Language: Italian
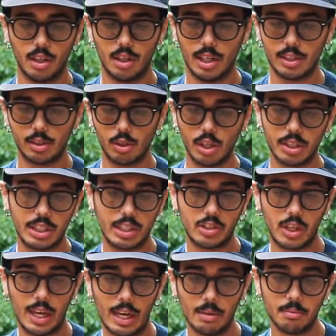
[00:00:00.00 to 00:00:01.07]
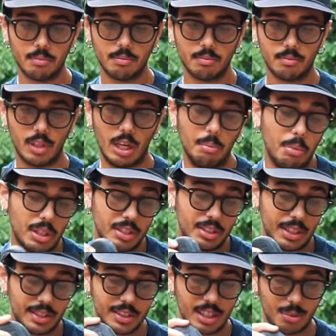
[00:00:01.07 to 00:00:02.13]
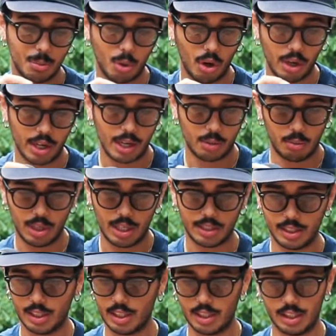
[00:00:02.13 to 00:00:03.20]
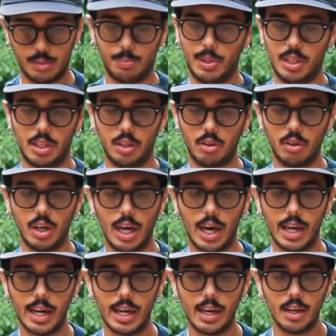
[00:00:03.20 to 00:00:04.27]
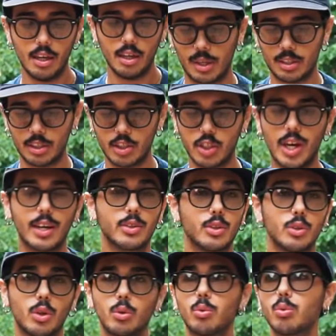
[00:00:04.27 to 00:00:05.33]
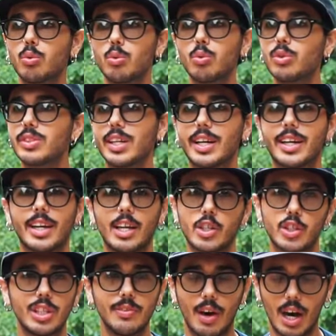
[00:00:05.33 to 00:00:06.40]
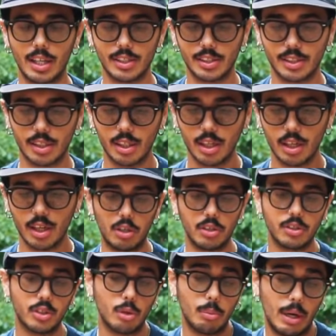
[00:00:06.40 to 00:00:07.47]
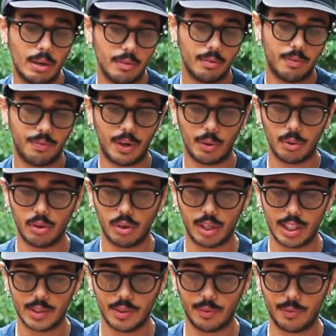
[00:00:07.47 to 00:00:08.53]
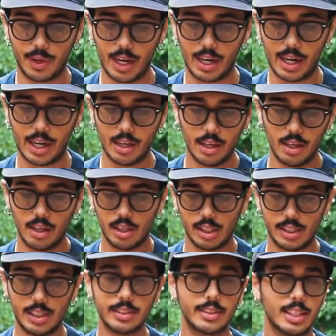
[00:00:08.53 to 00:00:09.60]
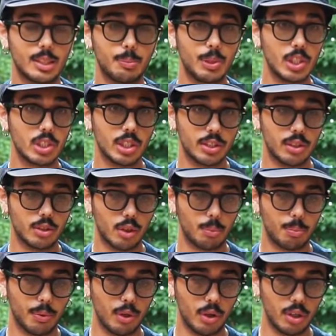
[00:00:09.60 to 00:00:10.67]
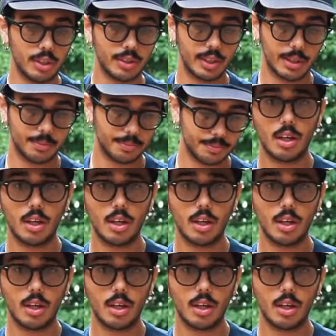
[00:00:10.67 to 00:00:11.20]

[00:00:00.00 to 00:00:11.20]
La soletta c'è, è abbastanza buona, nulla di spettacolare, di certo non ultra crash di Vance, insomma fa quello che deve fare senza spingersi troppo oltre.